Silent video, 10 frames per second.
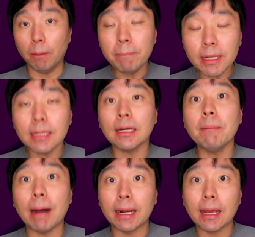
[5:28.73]

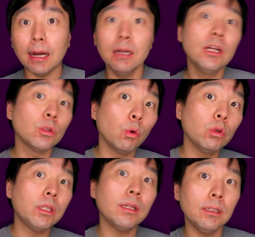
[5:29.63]
덤비니까 마네가
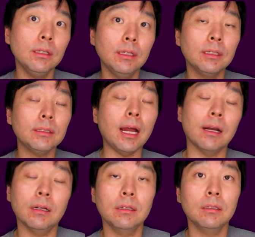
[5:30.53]
도티를 딱